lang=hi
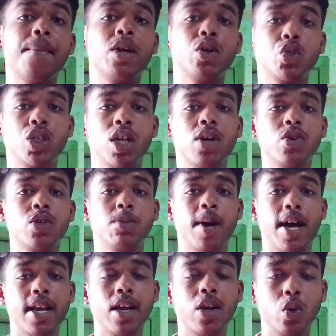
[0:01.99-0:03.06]
पे कुछ ना कुछ
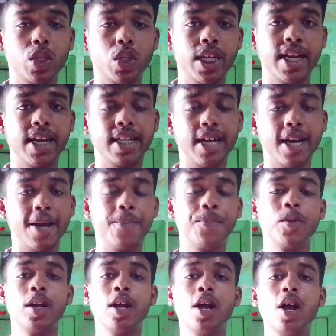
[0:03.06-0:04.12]
वायरल होते रहता
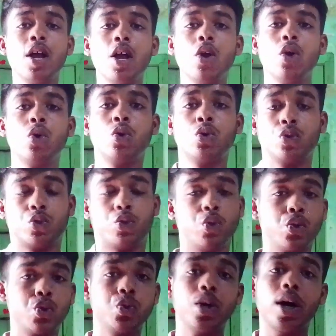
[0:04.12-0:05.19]
है
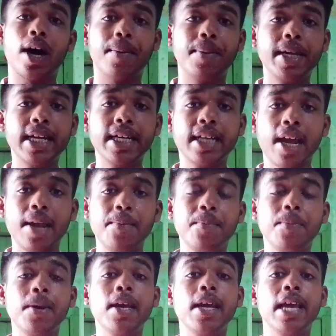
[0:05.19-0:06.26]
दोस्तों अभी के टाइम
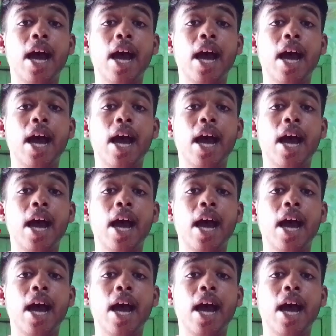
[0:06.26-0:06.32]
पे